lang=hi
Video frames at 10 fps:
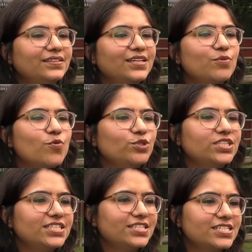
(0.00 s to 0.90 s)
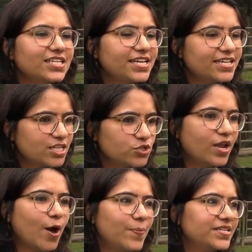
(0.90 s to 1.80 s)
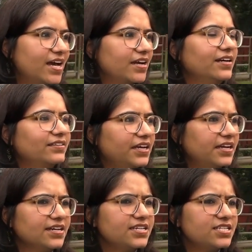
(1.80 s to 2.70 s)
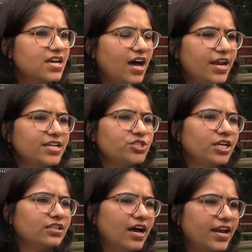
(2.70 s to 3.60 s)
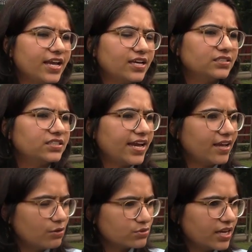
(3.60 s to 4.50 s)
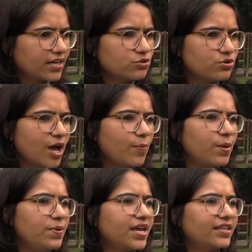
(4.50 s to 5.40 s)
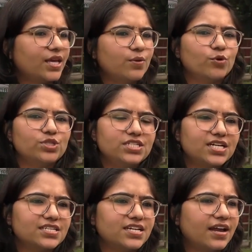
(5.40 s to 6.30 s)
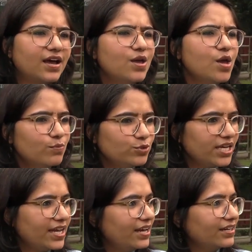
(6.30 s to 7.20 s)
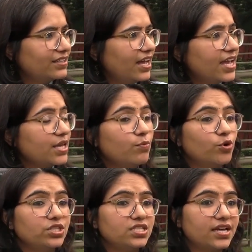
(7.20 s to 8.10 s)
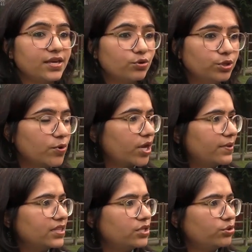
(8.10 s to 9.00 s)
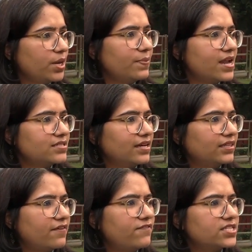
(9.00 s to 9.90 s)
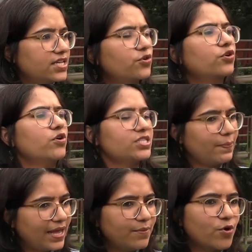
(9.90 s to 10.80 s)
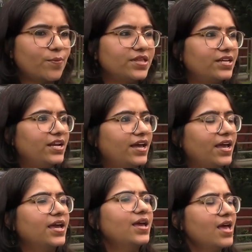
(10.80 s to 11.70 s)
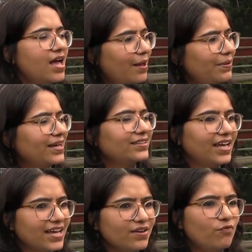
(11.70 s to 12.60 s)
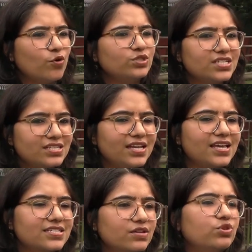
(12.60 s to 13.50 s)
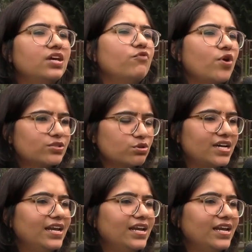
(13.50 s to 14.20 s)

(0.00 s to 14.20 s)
देखिए मोदी जी जिस तरीके से चुनाव प्रचार करते हैं ना कि हर एक क्षेत्र हर एक चाहे काउंसलर के चुनाव में भी कहते हैं कि मोदी जी का चेहरा मुझे ये लगता है कि मोदी जी कहीं खुद मुख्यमंत्री तो नहीं बनना चाहते हैं फिर से क्योंकि वो इससे पहले मुख्यमंत्री रहे हैं हमें लगता है कि वो जिस तरीके से वो एक